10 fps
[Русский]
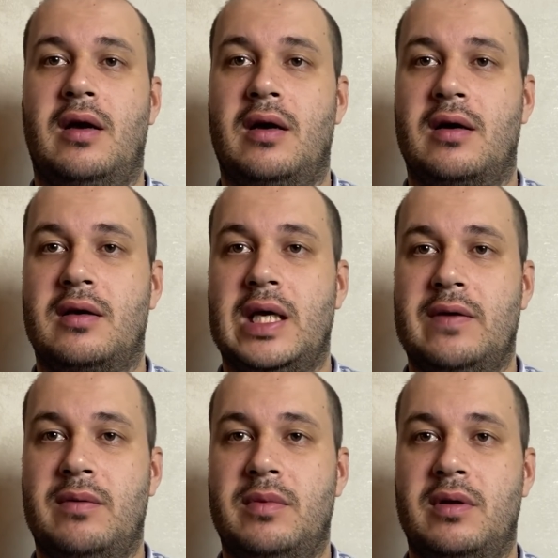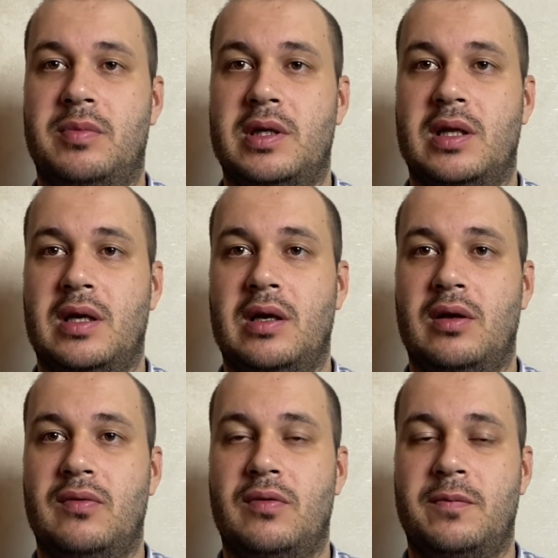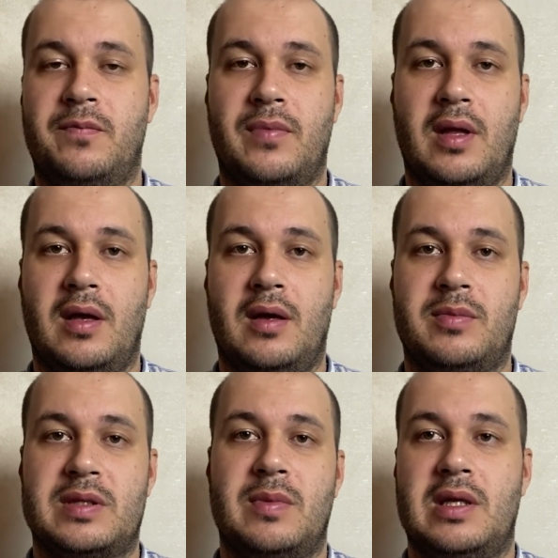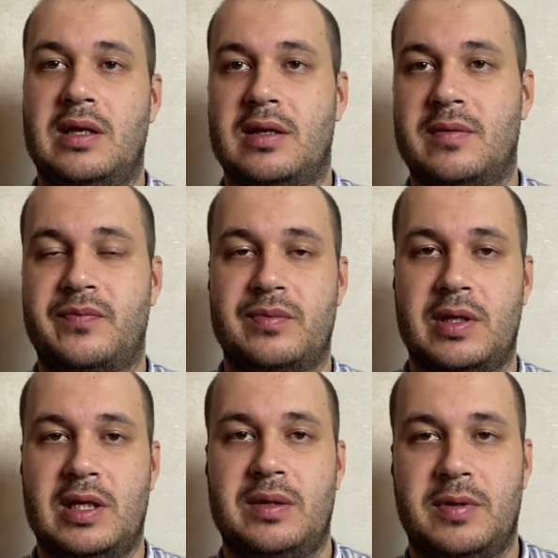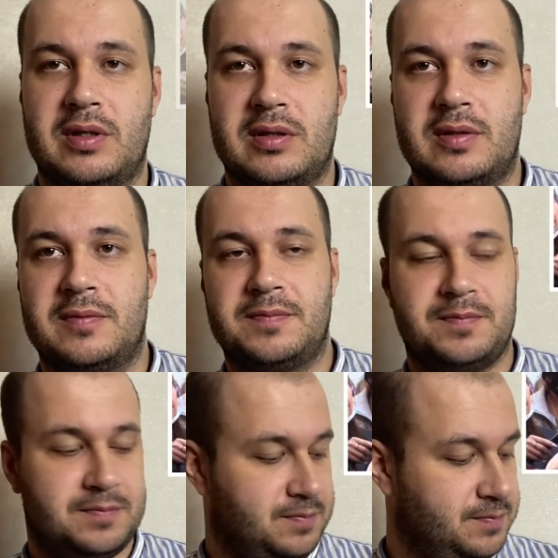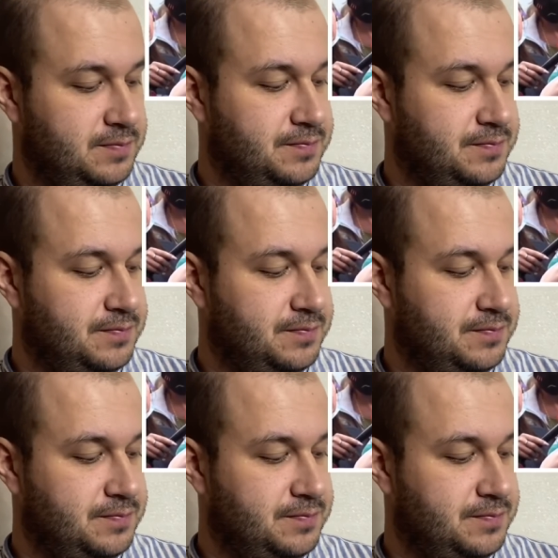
а я вам предлагаю его посмотреть. Смотрите, пожалуйста. него увезли уже.